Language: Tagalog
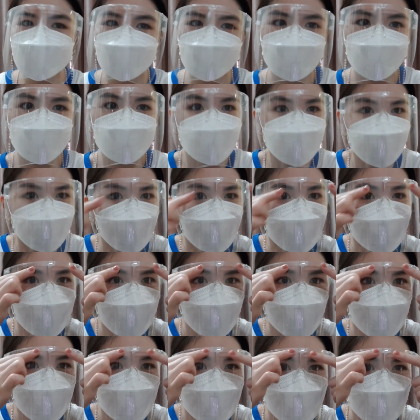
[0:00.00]
niya ng tignan.
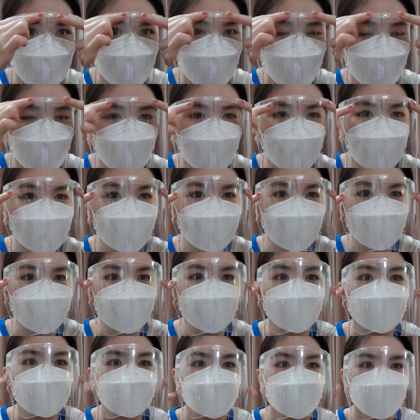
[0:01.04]
Napaka, ano
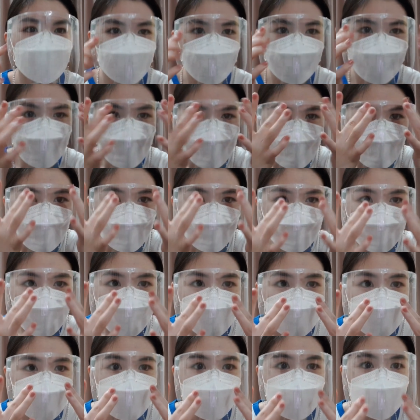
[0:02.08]
niya,
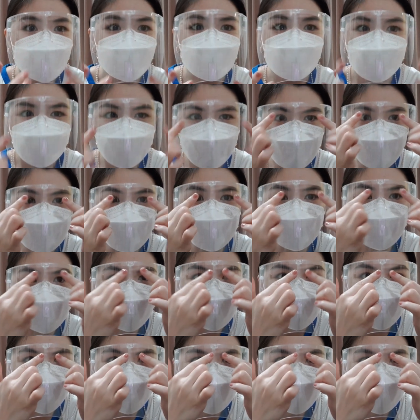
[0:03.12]
ang linis niya dito.